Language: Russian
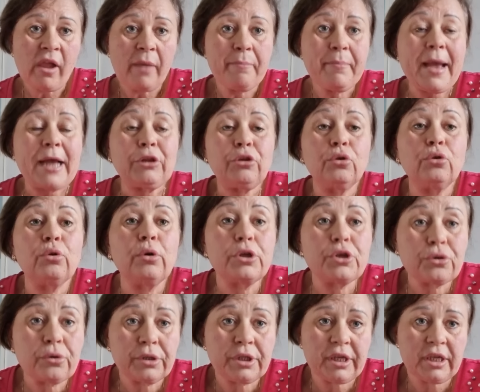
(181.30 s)
пятую
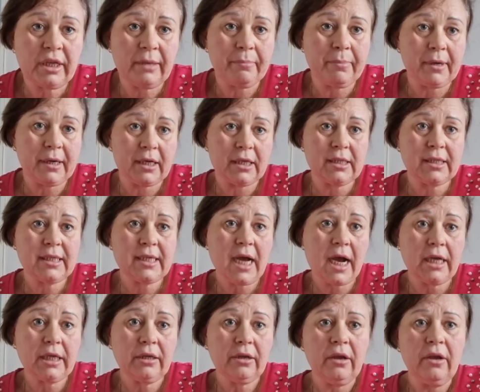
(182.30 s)
точку тебе не
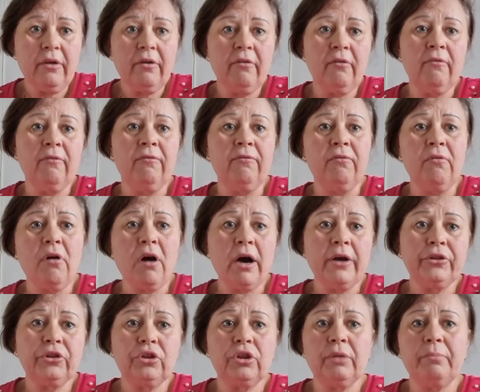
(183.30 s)
показать.
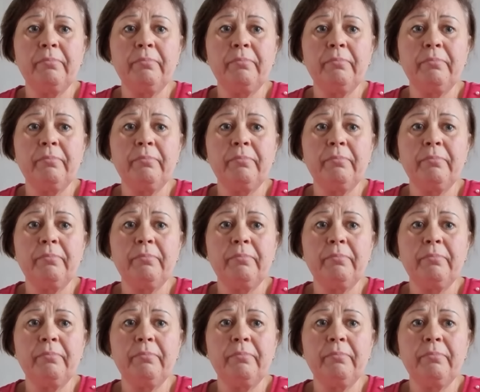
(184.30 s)
Вот ты